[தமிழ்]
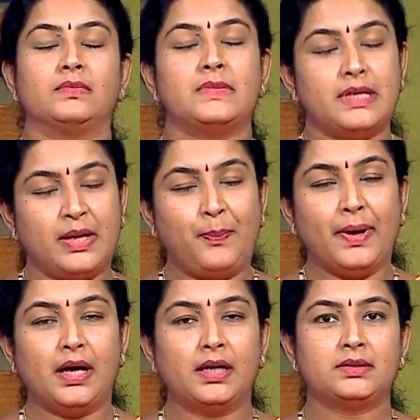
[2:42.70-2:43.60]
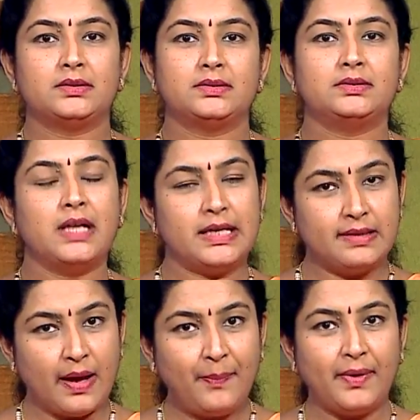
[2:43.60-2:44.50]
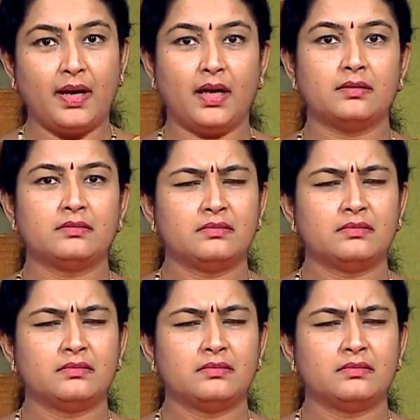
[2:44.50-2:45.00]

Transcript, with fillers: சரிப்பா நான் சாப்பிட்றேன்